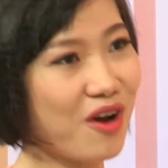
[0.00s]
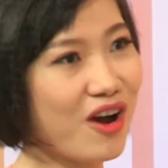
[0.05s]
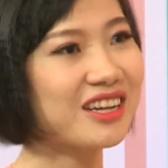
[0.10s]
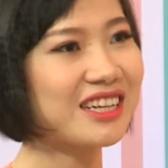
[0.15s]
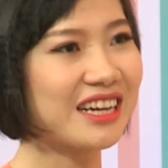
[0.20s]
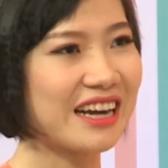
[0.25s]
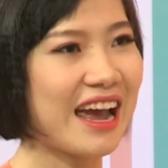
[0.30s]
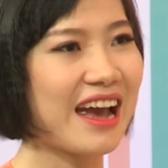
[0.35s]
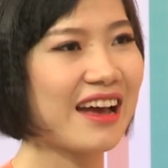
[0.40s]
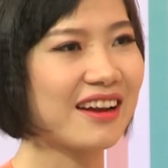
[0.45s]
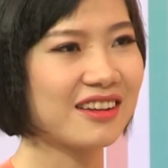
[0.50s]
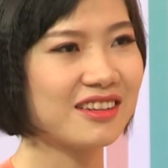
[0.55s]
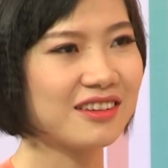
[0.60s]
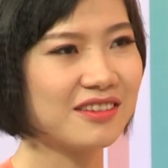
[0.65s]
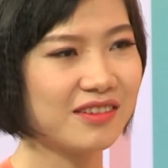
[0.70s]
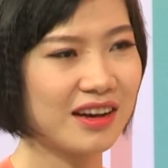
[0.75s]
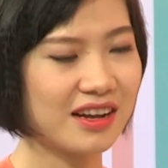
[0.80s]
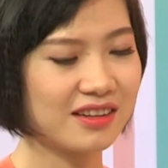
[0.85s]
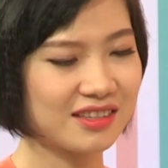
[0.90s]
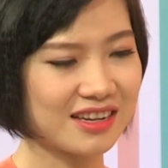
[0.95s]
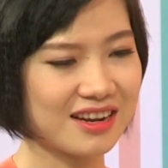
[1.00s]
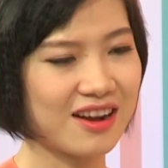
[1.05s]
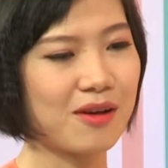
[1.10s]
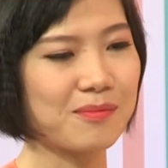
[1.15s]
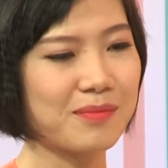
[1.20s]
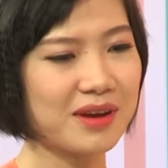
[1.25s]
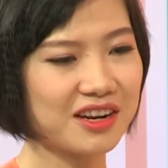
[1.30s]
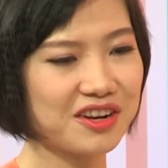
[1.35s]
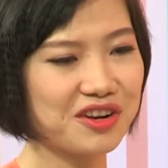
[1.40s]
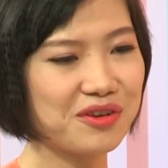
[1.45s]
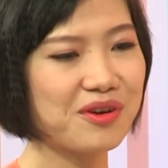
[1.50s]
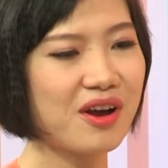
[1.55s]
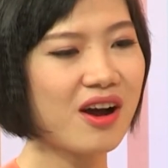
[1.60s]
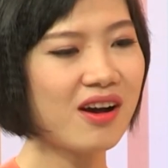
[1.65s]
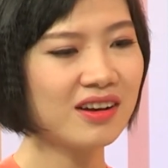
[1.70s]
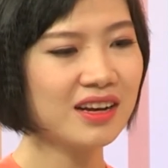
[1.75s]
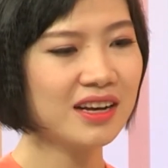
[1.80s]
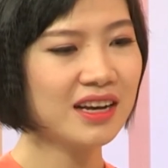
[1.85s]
York chẳng hạn từ yeah. Dạ. Sài Gòn bay đến New York